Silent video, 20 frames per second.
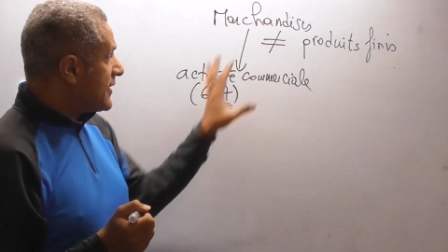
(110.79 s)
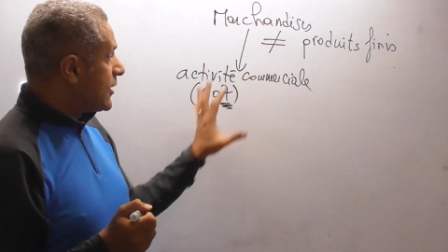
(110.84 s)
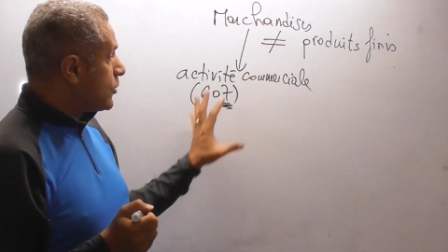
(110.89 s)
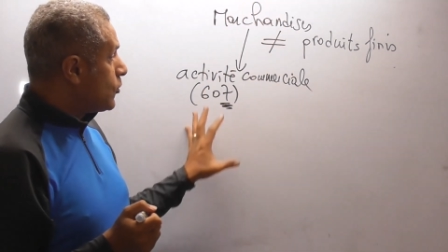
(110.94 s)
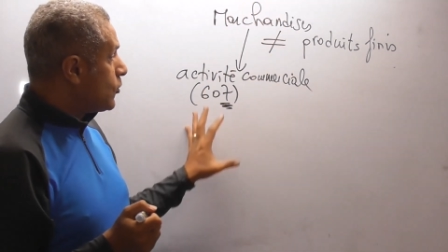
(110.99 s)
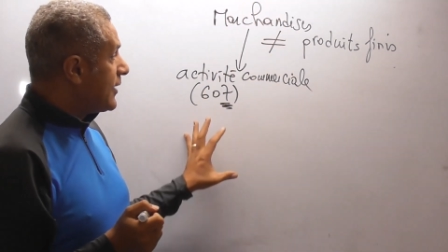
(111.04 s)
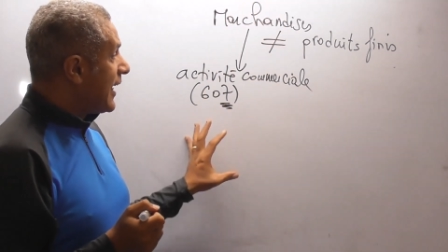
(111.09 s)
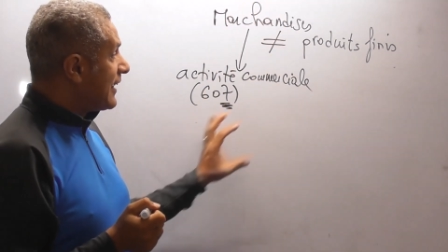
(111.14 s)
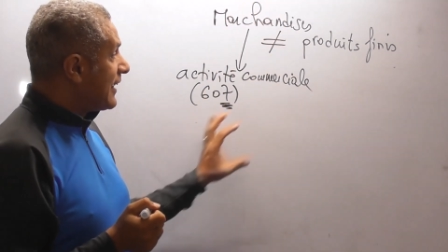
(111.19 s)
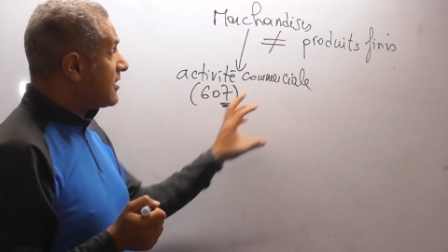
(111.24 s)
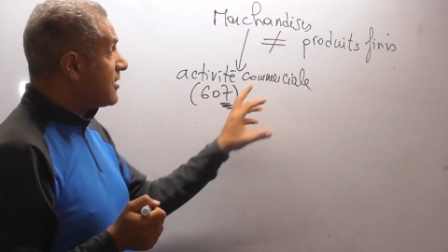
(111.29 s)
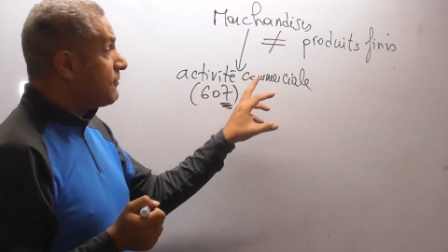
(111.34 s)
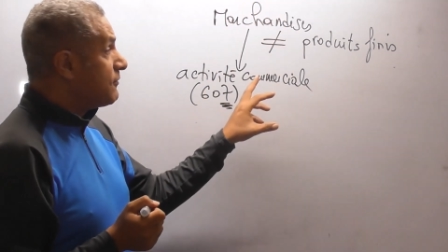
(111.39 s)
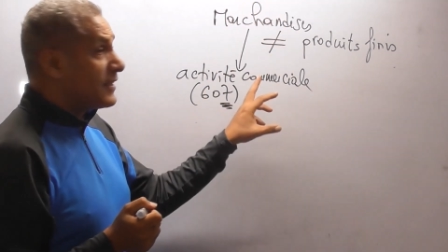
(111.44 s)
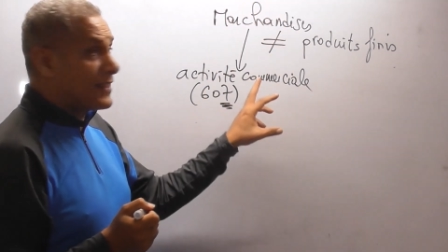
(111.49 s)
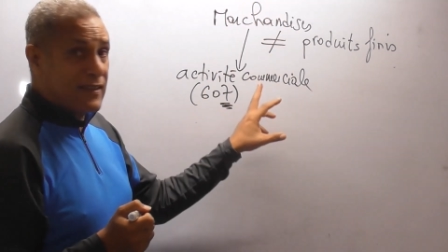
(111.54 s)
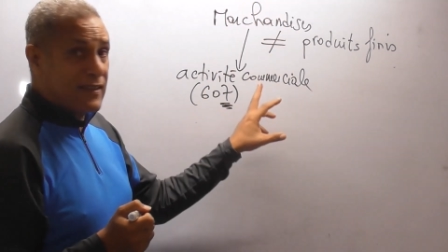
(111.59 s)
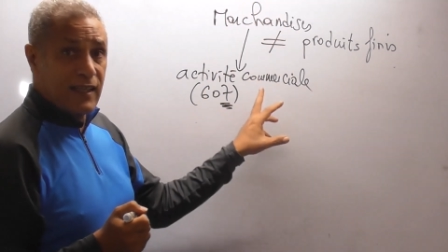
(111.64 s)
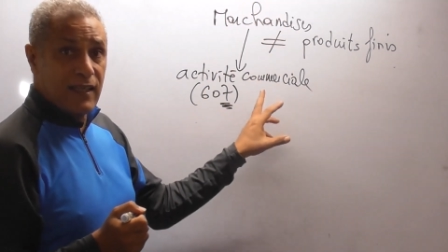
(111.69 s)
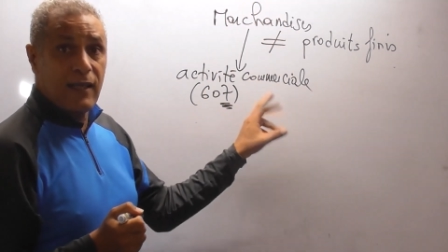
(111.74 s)
c'est une
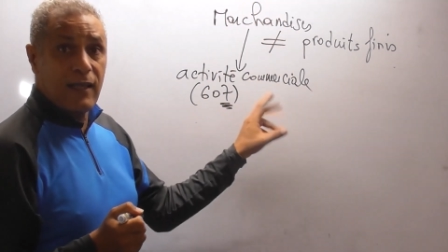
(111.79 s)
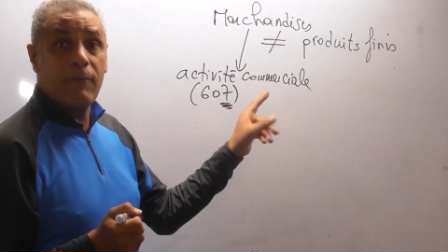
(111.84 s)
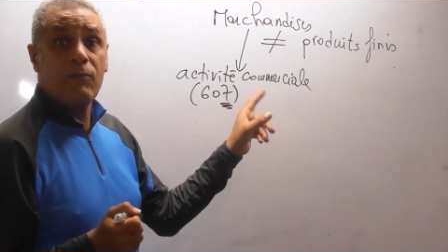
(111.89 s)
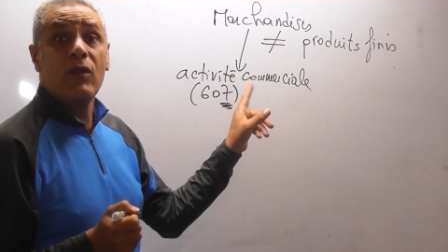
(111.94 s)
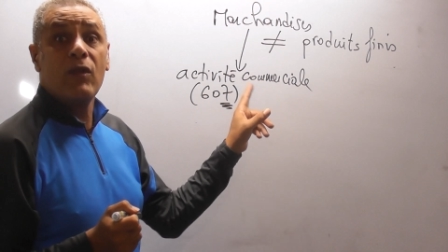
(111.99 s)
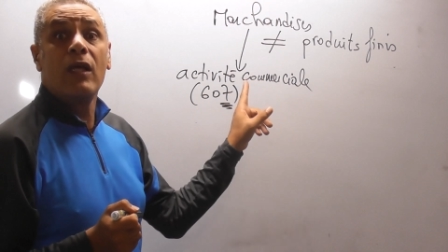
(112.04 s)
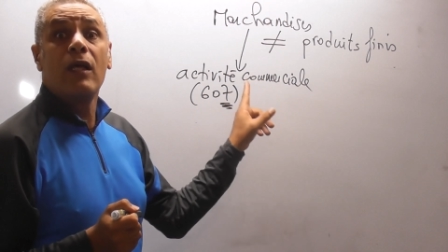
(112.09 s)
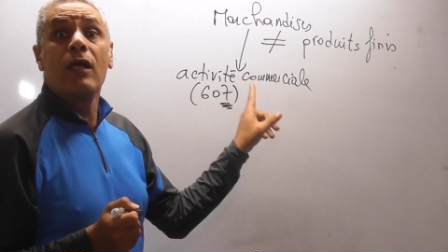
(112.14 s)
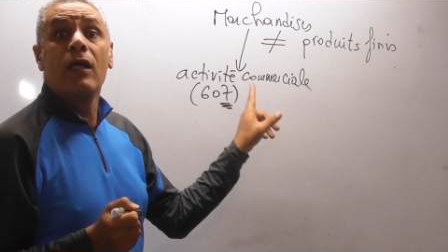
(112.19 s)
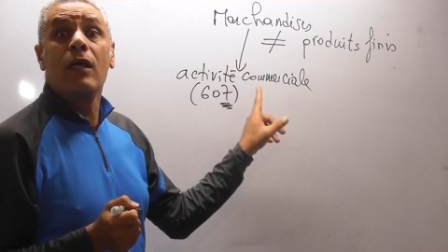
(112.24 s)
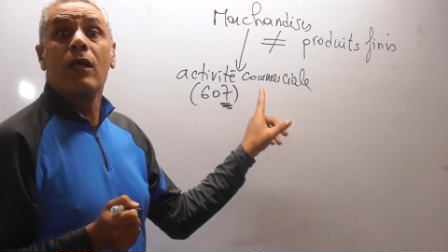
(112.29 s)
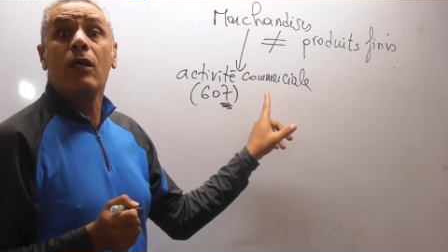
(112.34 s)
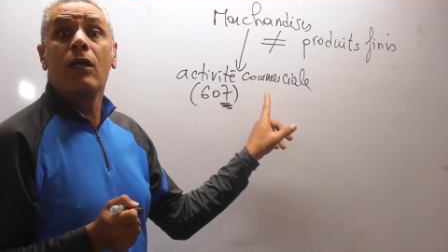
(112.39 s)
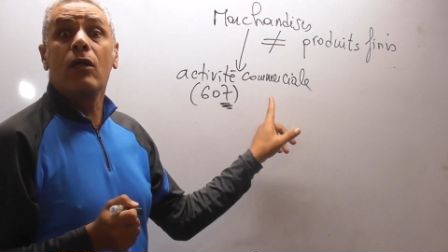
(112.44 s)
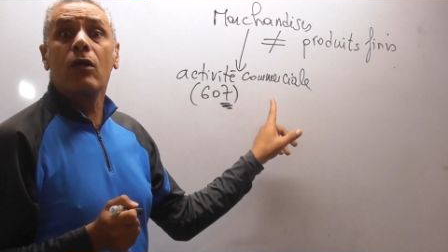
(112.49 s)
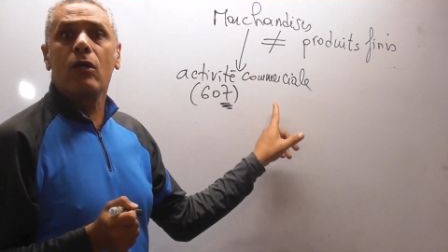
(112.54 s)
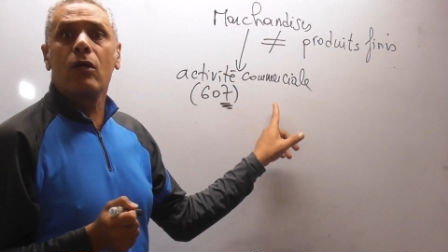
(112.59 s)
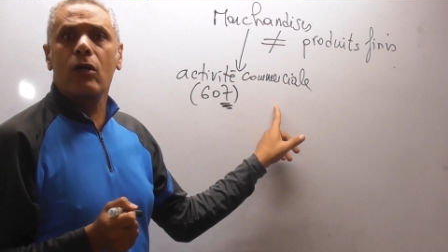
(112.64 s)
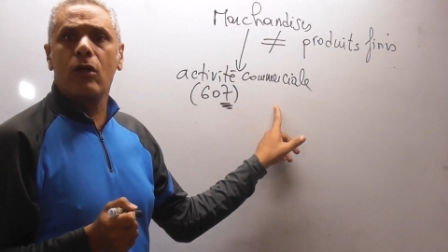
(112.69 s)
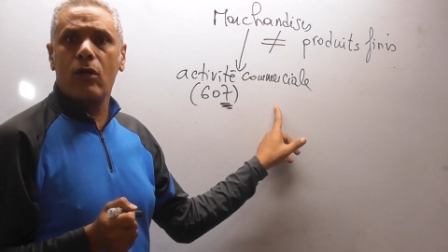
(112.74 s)
activité
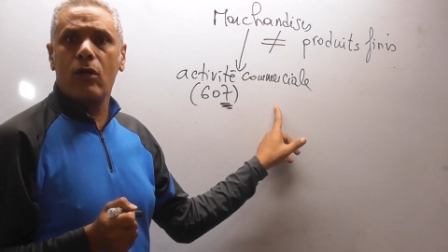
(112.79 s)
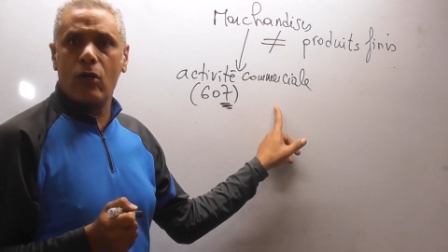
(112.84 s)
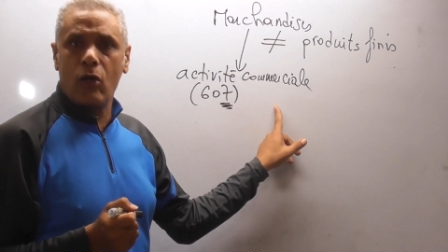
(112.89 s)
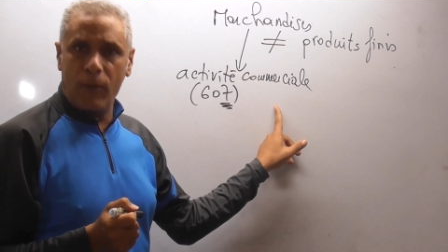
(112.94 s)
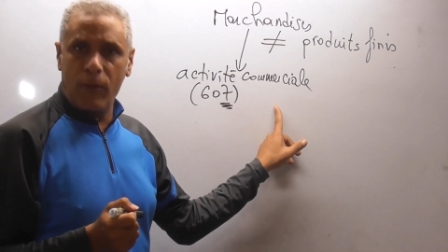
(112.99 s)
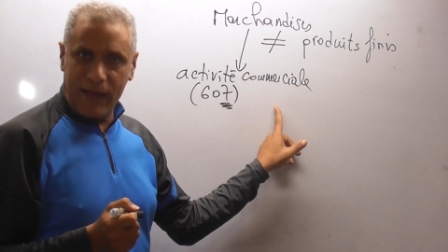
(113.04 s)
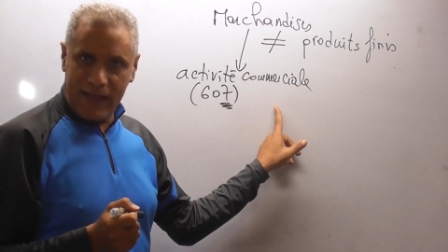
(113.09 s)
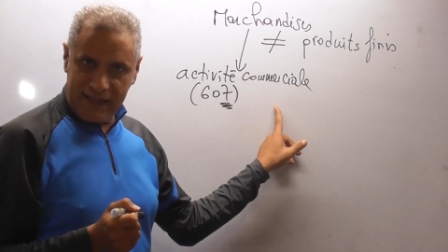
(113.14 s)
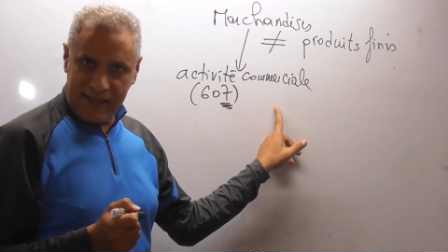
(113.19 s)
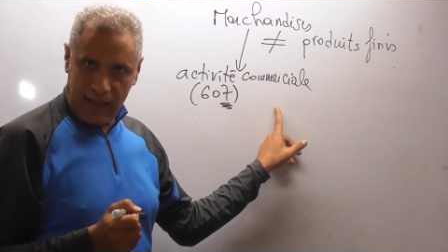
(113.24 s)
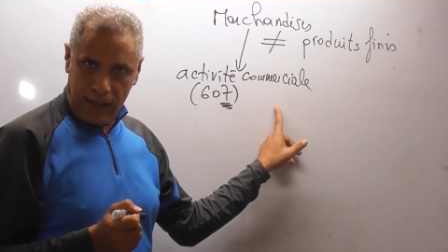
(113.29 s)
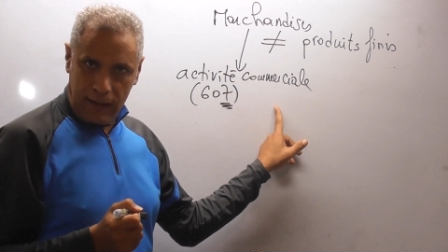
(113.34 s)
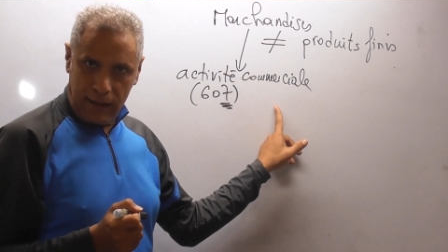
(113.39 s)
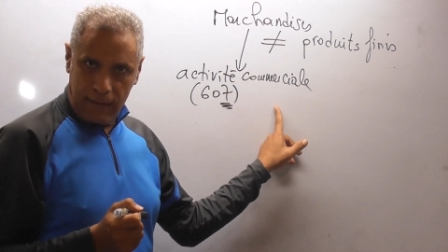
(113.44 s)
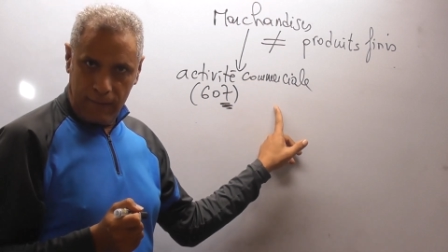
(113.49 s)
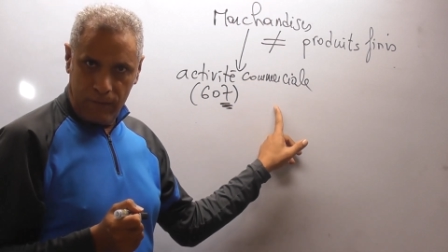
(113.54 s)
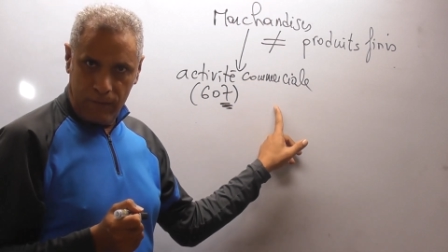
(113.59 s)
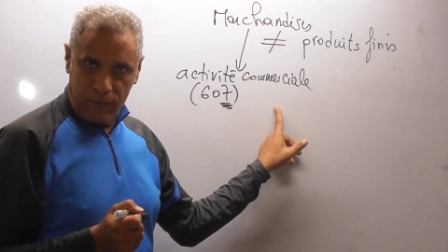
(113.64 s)
commerciale.